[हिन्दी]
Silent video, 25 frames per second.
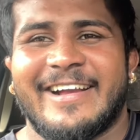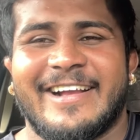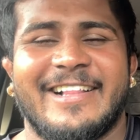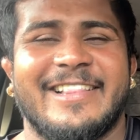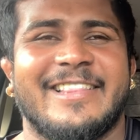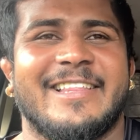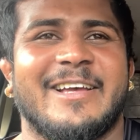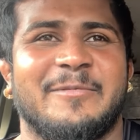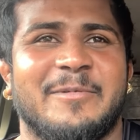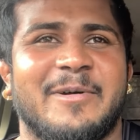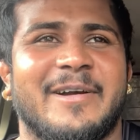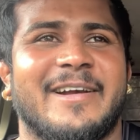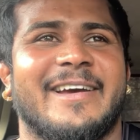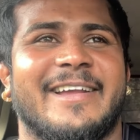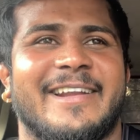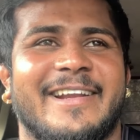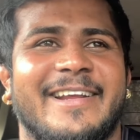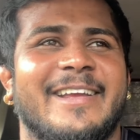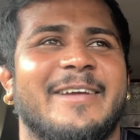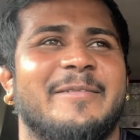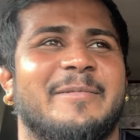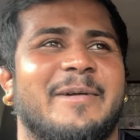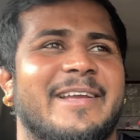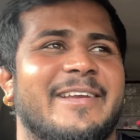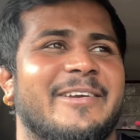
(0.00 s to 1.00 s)
कल तब
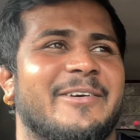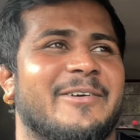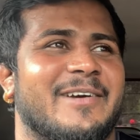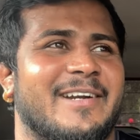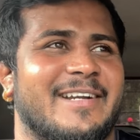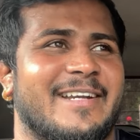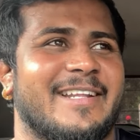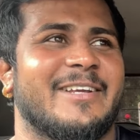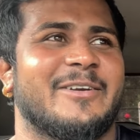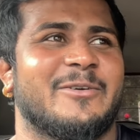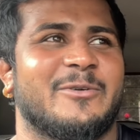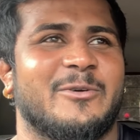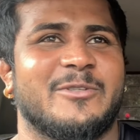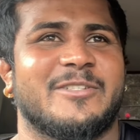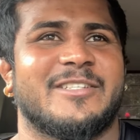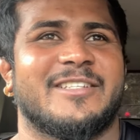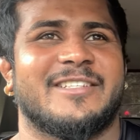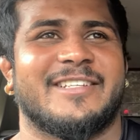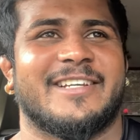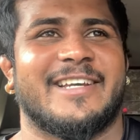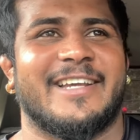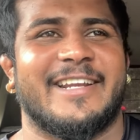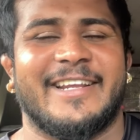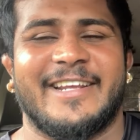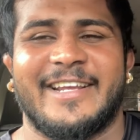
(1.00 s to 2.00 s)
करेंगे भाई वो कटिंग
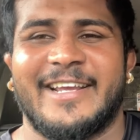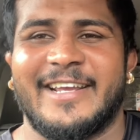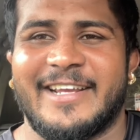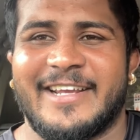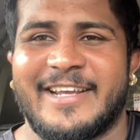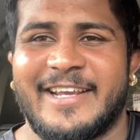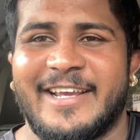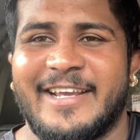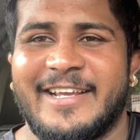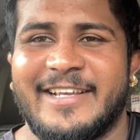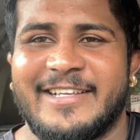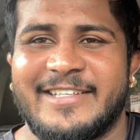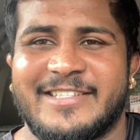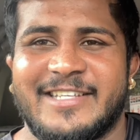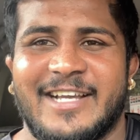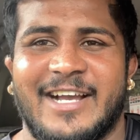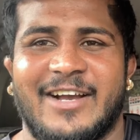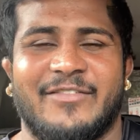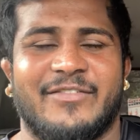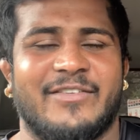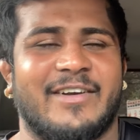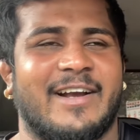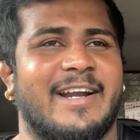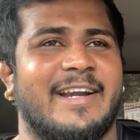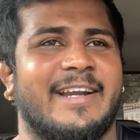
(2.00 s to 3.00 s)
कोशिश करेंगे कि
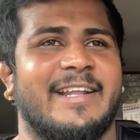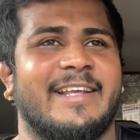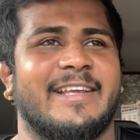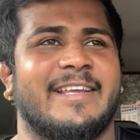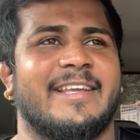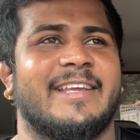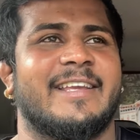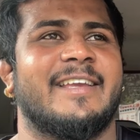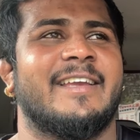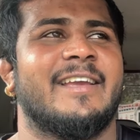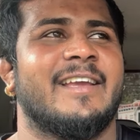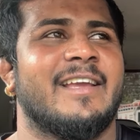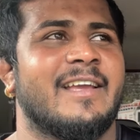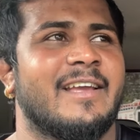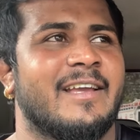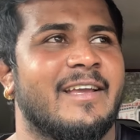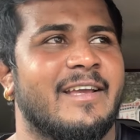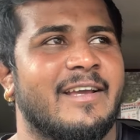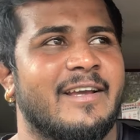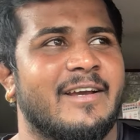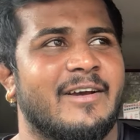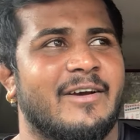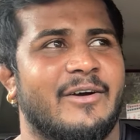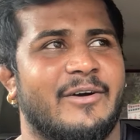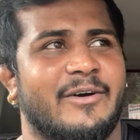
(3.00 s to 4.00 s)
साफ़ खाने की
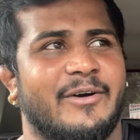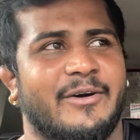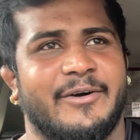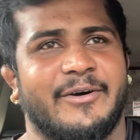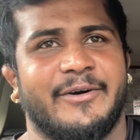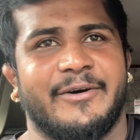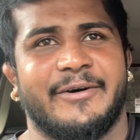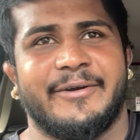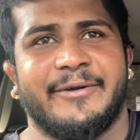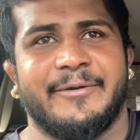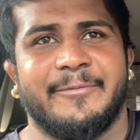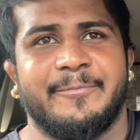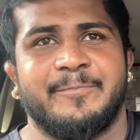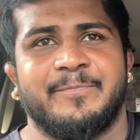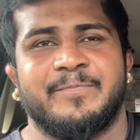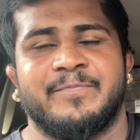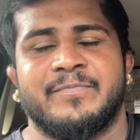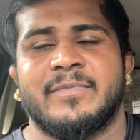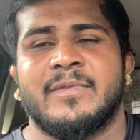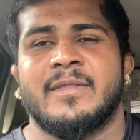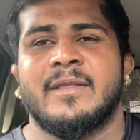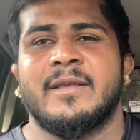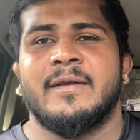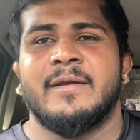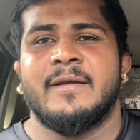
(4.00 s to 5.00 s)
और
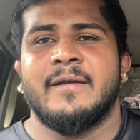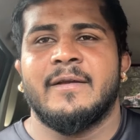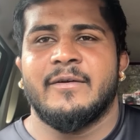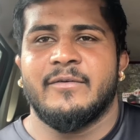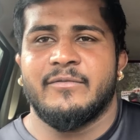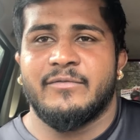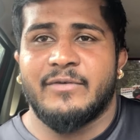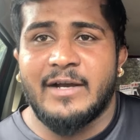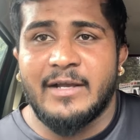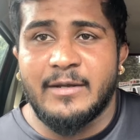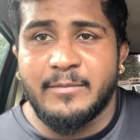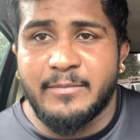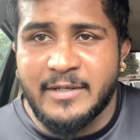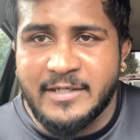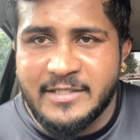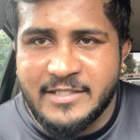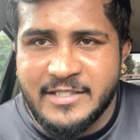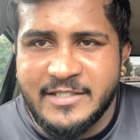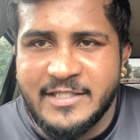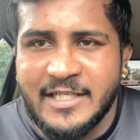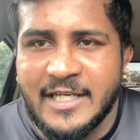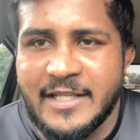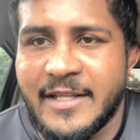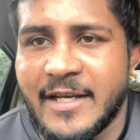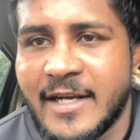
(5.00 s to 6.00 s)
फाइबर्स
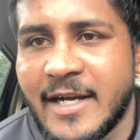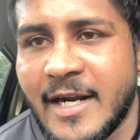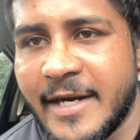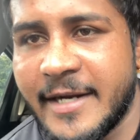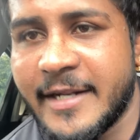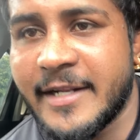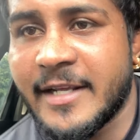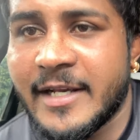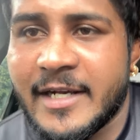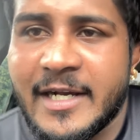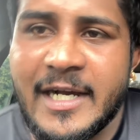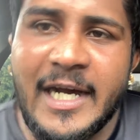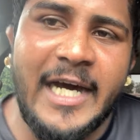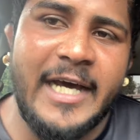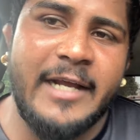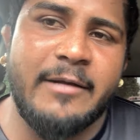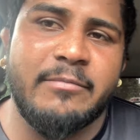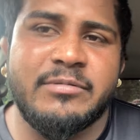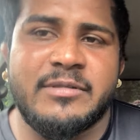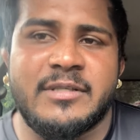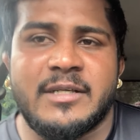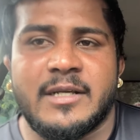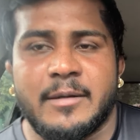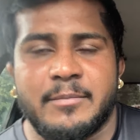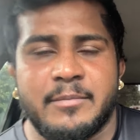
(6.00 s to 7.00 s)
ज़्यादा खाने की
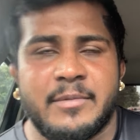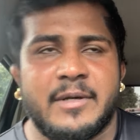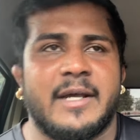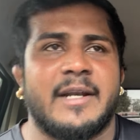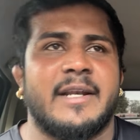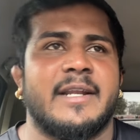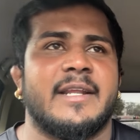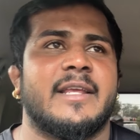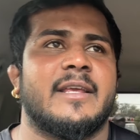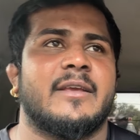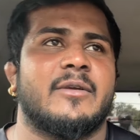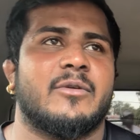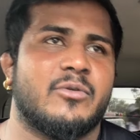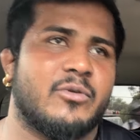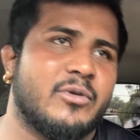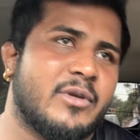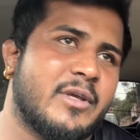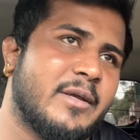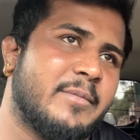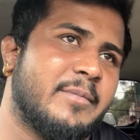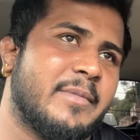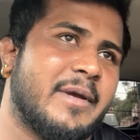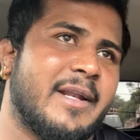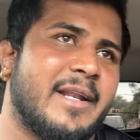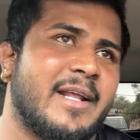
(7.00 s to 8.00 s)
कार्ब्स कम करने की
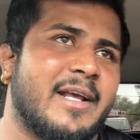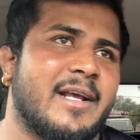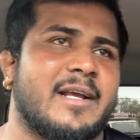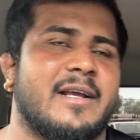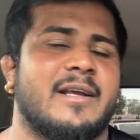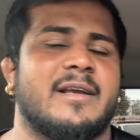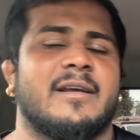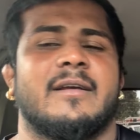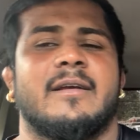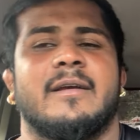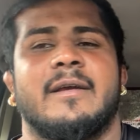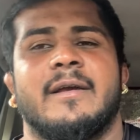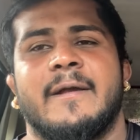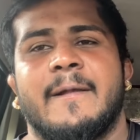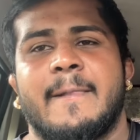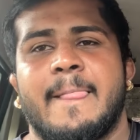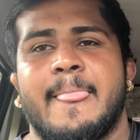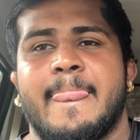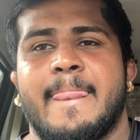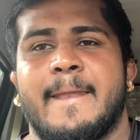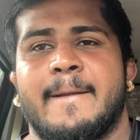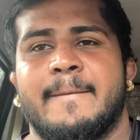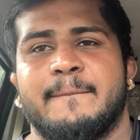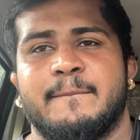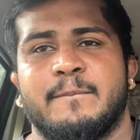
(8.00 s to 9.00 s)
क्योंकि मैंने
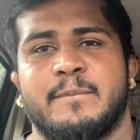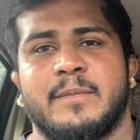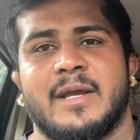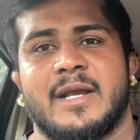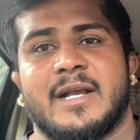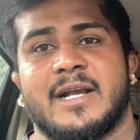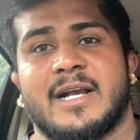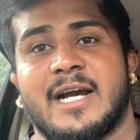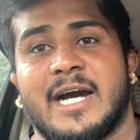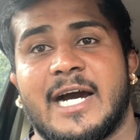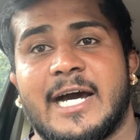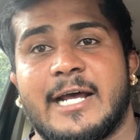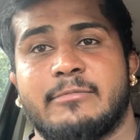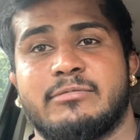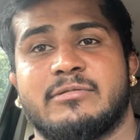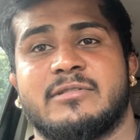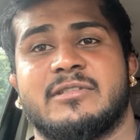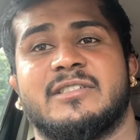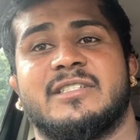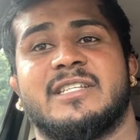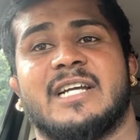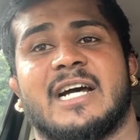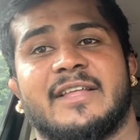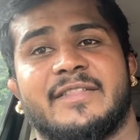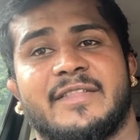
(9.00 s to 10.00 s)
मैं कार्ब्स
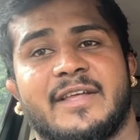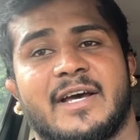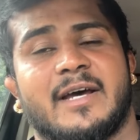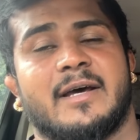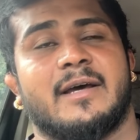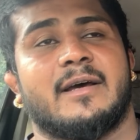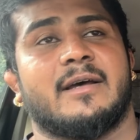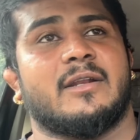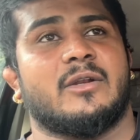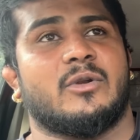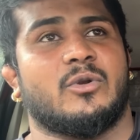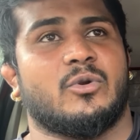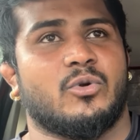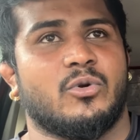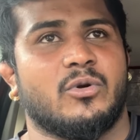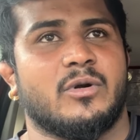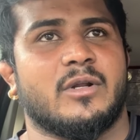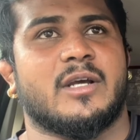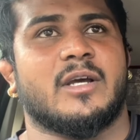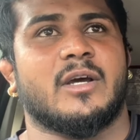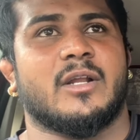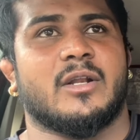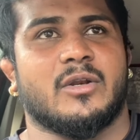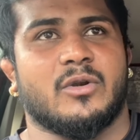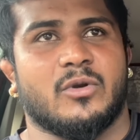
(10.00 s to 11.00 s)
ज़्यादा लोड
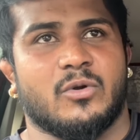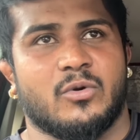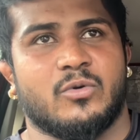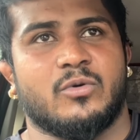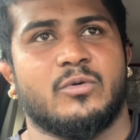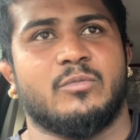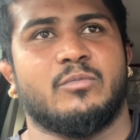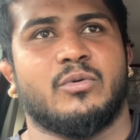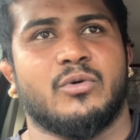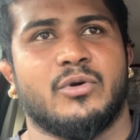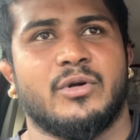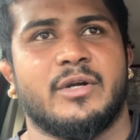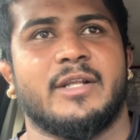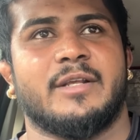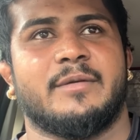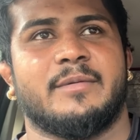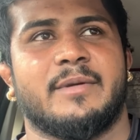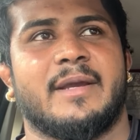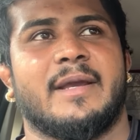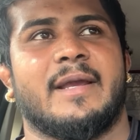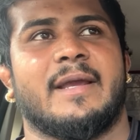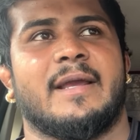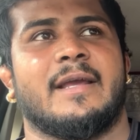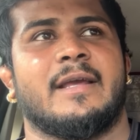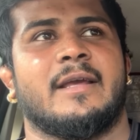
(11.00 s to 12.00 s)
कर रहा हूँ बॉडी
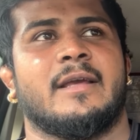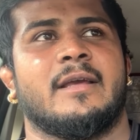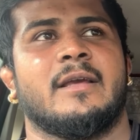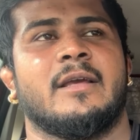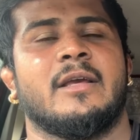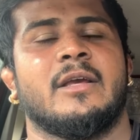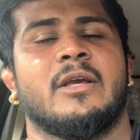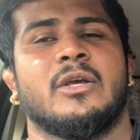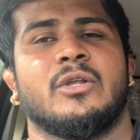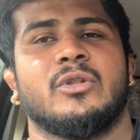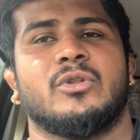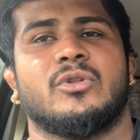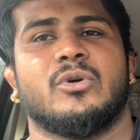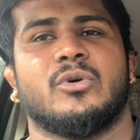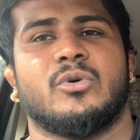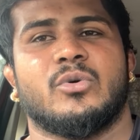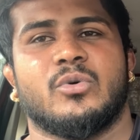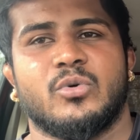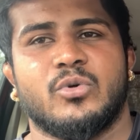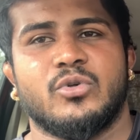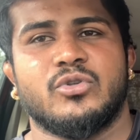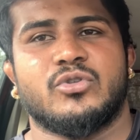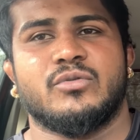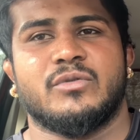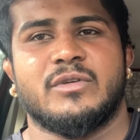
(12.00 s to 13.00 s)
में तो
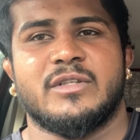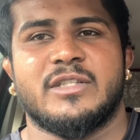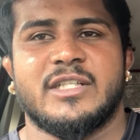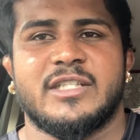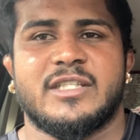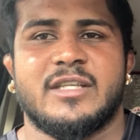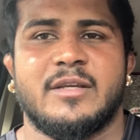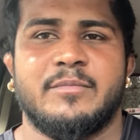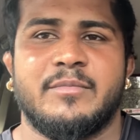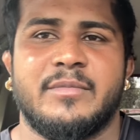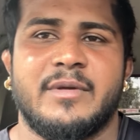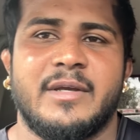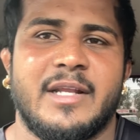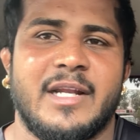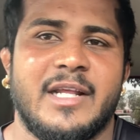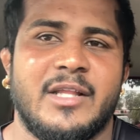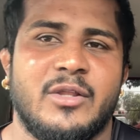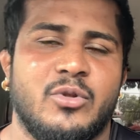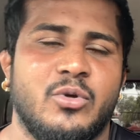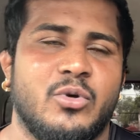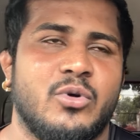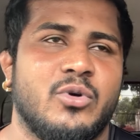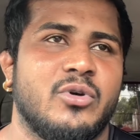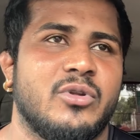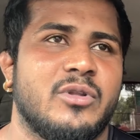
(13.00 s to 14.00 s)
उस वजह से मेरा
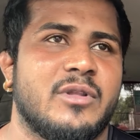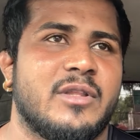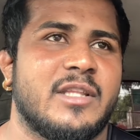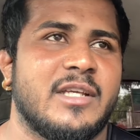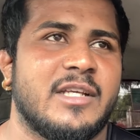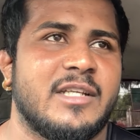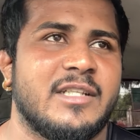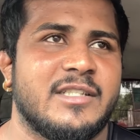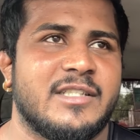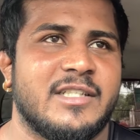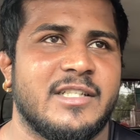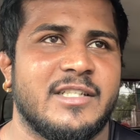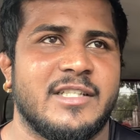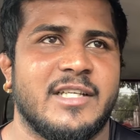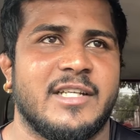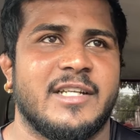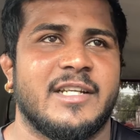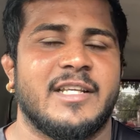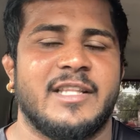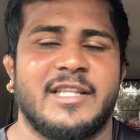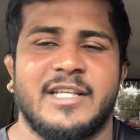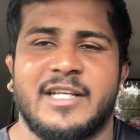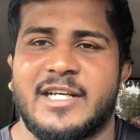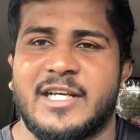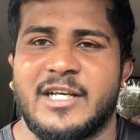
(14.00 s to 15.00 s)
दो तीन चीज़ें
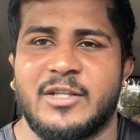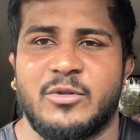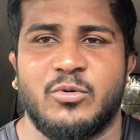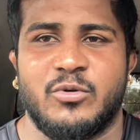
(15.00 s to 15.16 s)
की दिक्कत